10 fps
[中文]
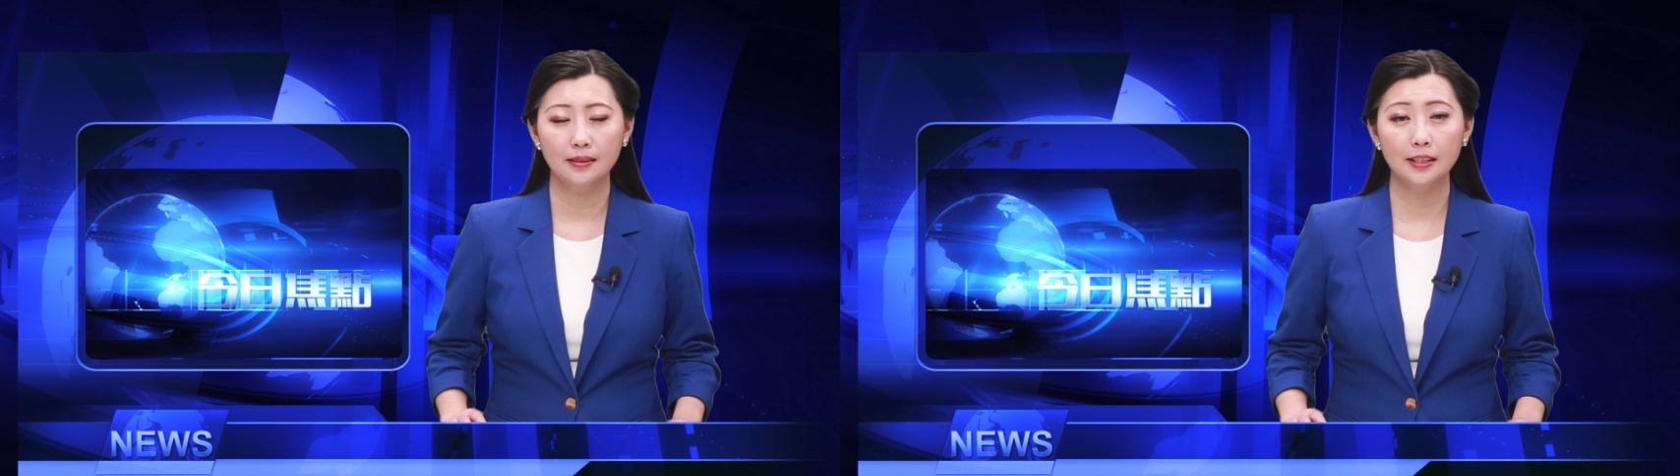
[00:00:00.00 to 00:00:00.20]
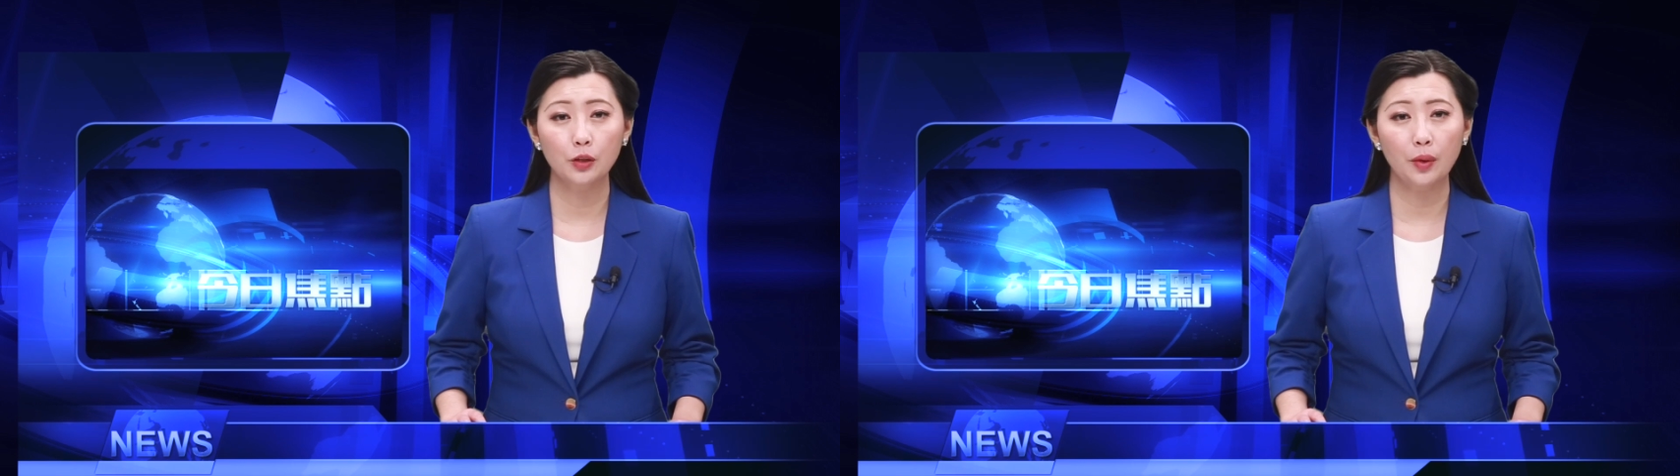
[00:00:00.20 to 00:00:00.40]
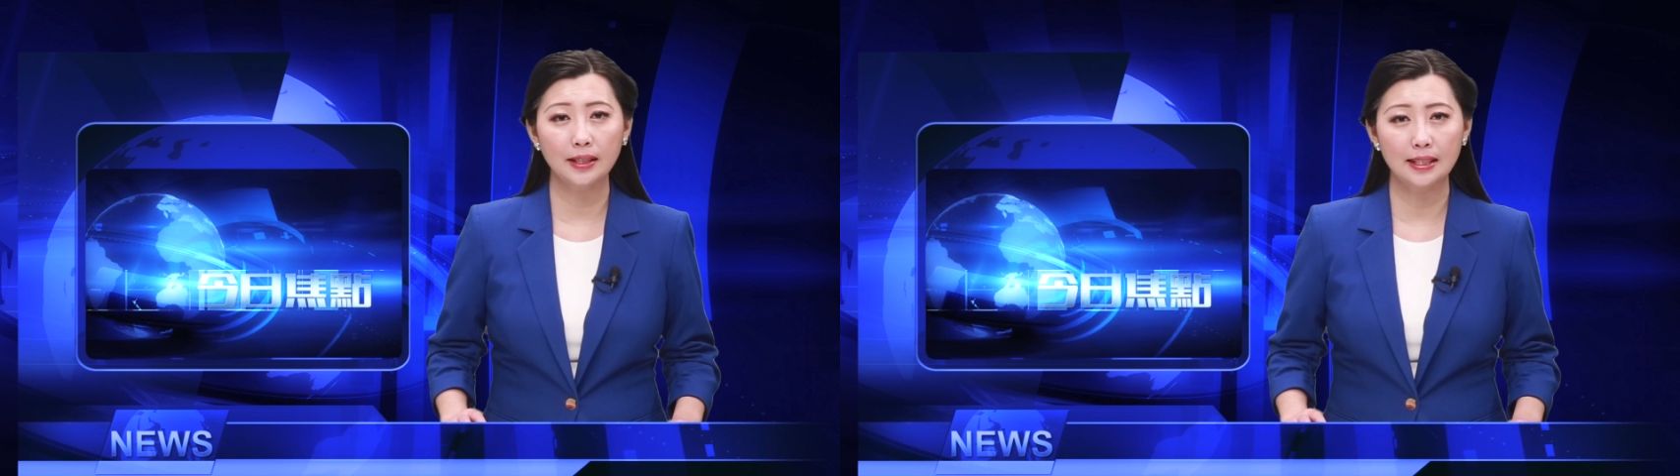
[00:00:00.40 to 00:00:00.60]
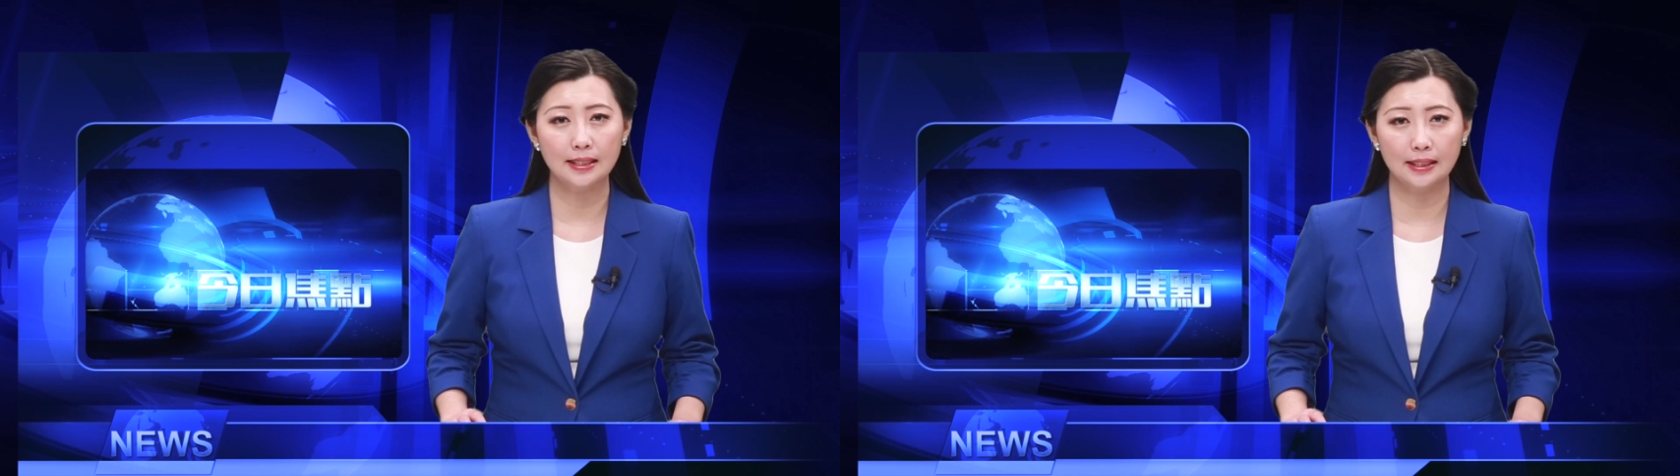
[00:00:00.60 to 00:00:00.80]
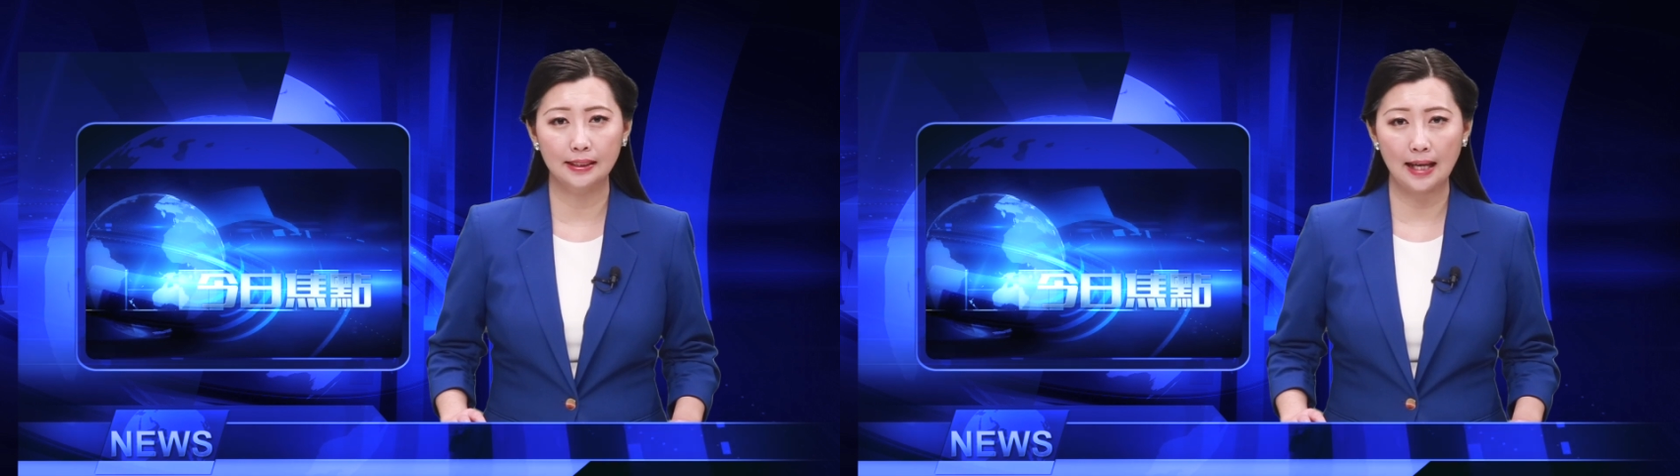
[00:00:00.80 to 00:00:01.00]
新冠疫
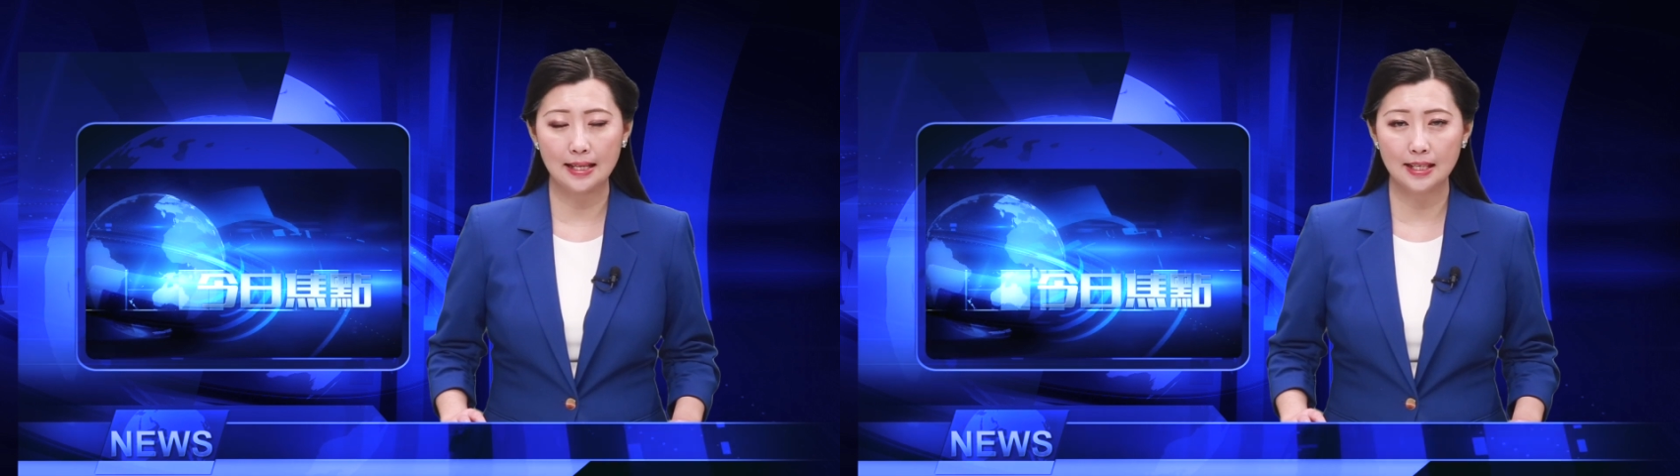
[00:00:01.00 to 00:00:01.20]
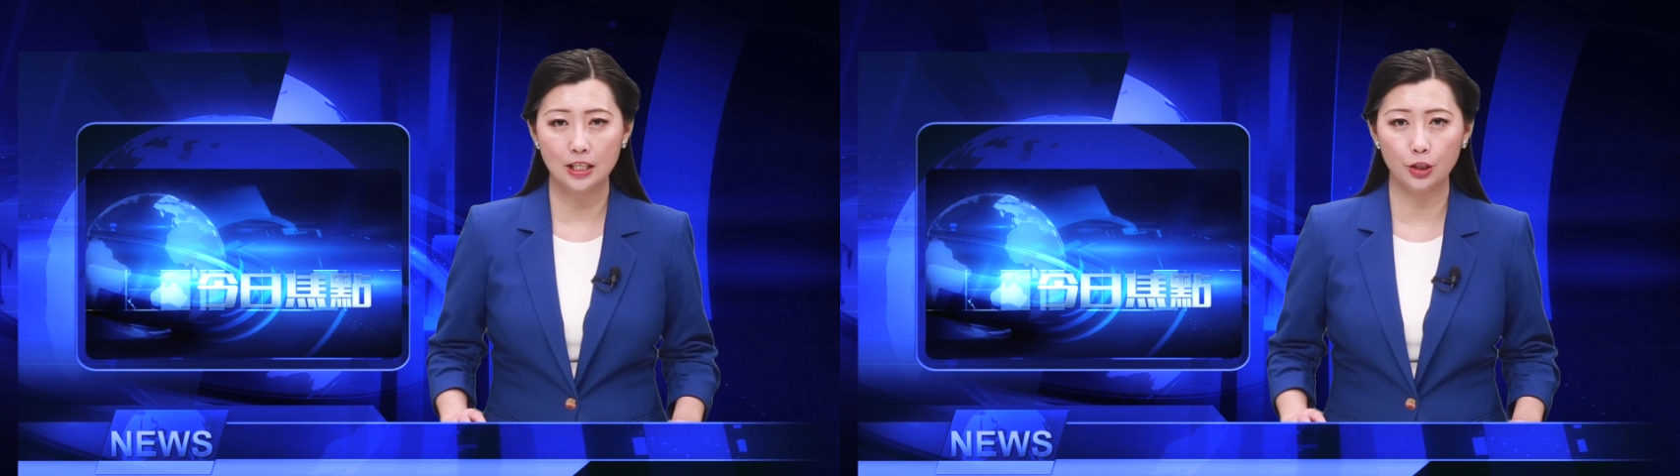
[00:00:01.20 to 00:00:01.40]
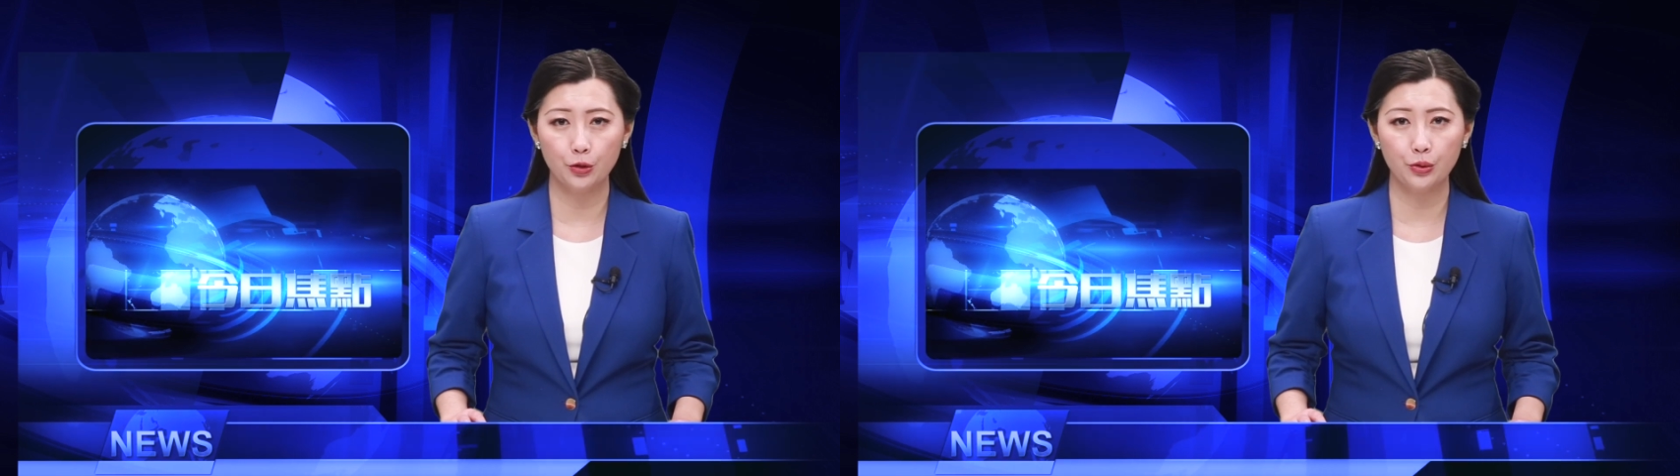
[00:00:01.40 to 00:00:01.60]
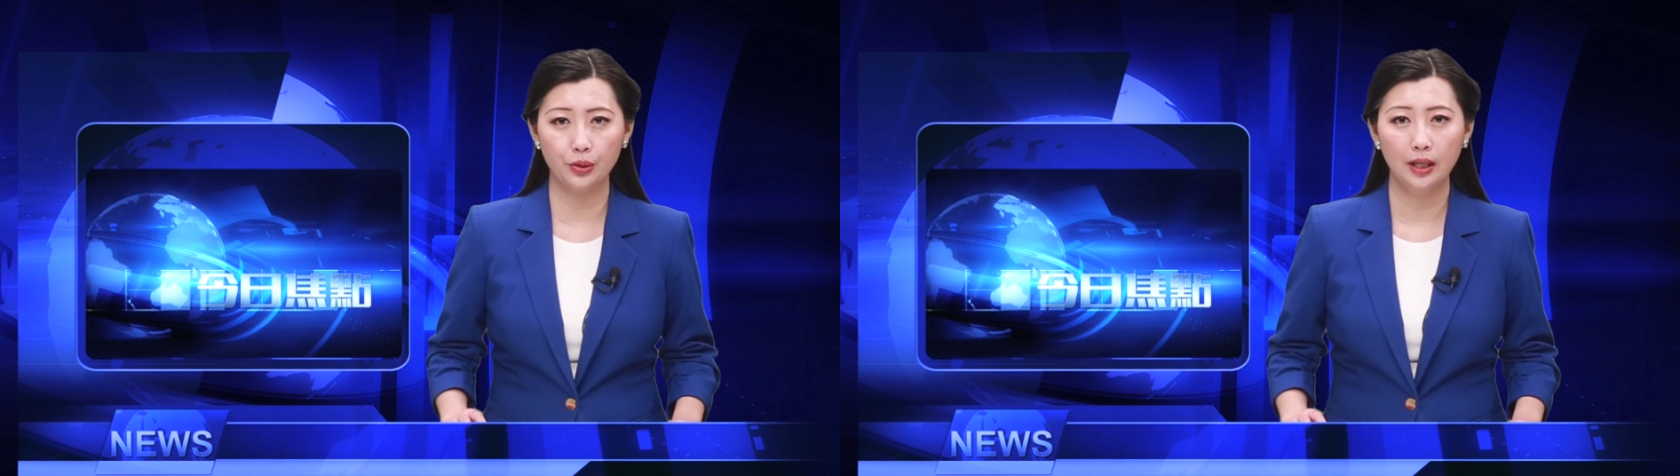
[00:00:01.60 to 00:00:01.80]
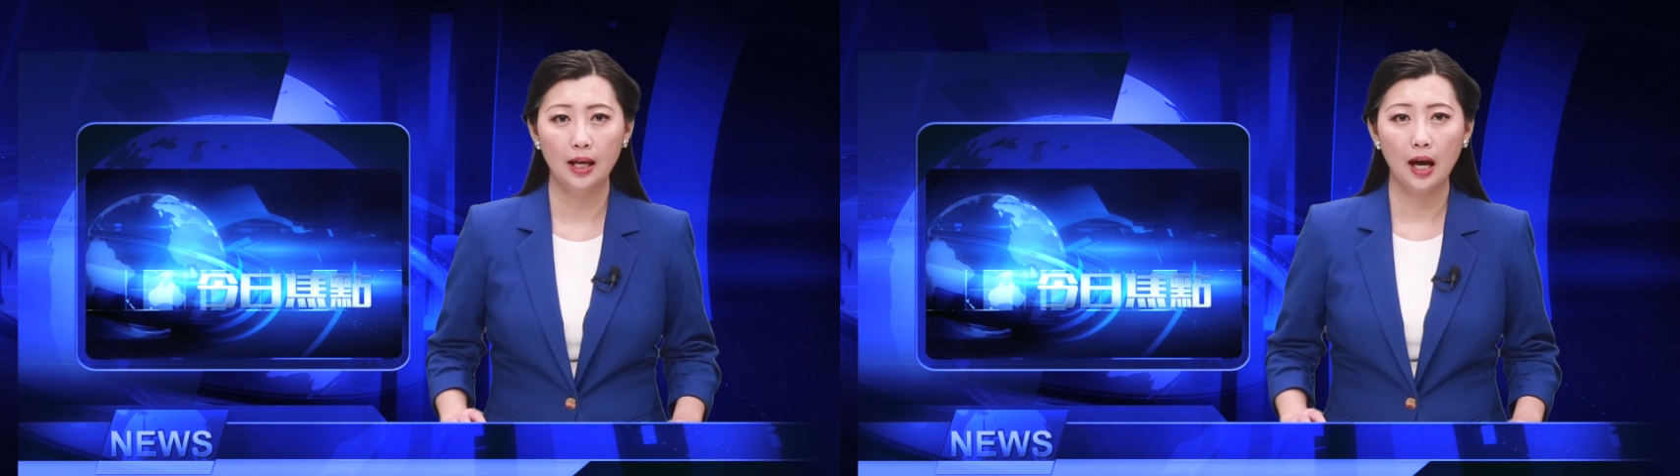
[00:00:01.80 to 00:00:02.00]
情还在持续，